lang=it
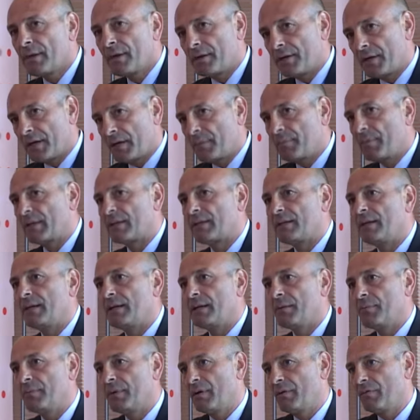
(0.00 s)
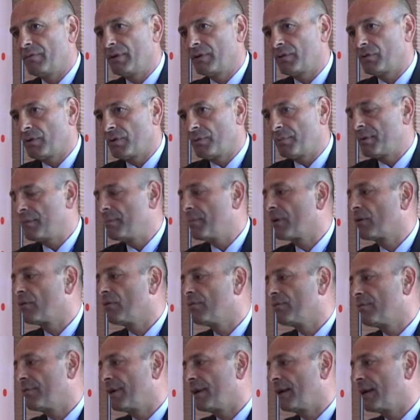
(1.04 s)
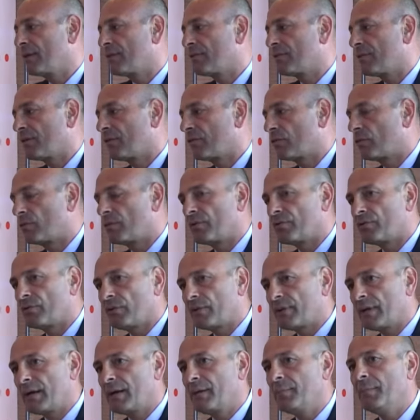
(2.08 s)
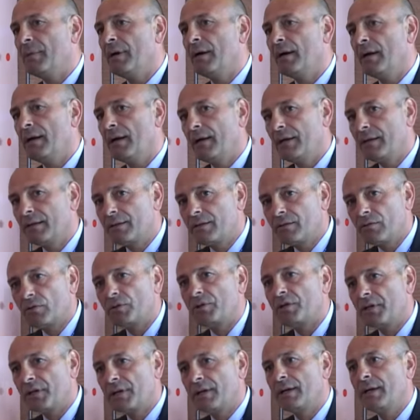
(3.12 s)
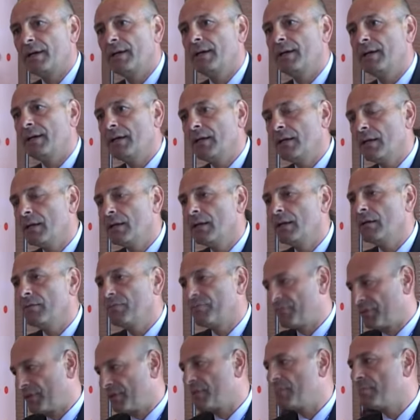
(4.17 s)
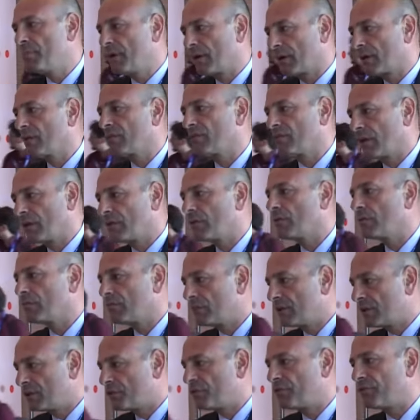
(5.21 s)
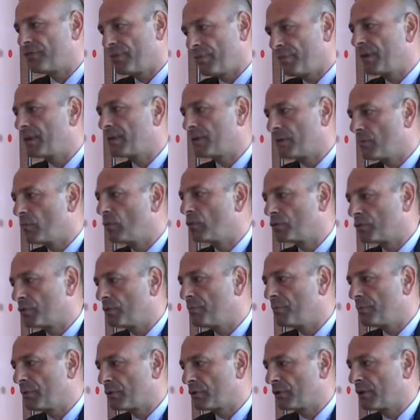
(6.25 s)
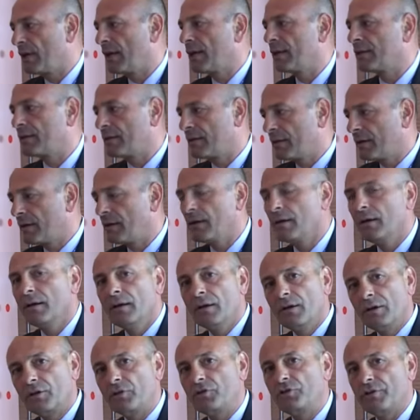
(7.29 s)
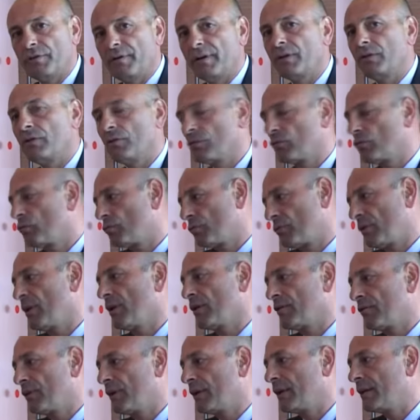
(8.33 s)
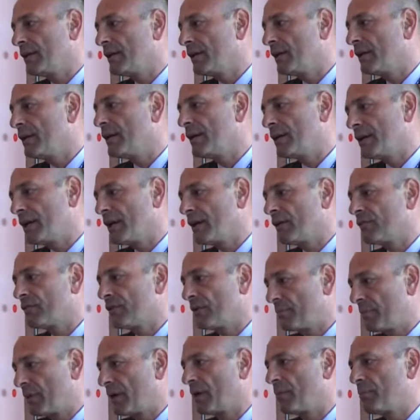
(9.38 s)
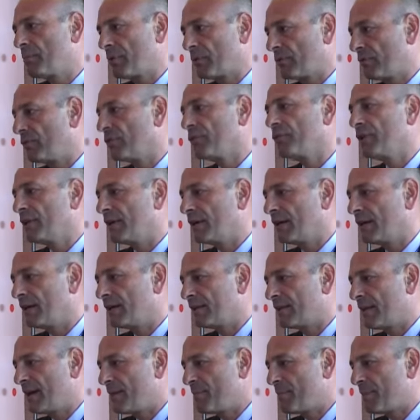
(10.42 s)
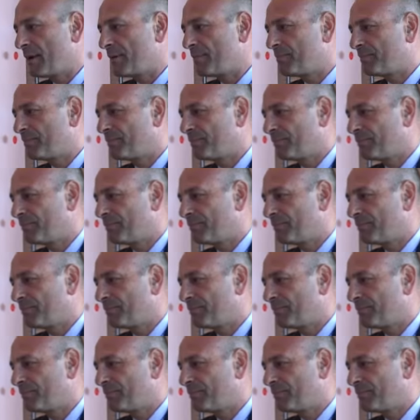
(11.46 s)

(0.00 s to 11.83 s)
Ieri mattina abbiamo fatto una prima conferenza su questo tema e devo dire che il feedback è stato decisamente molto importante ricevendo tutta una serie di richieste per approfondire il tema.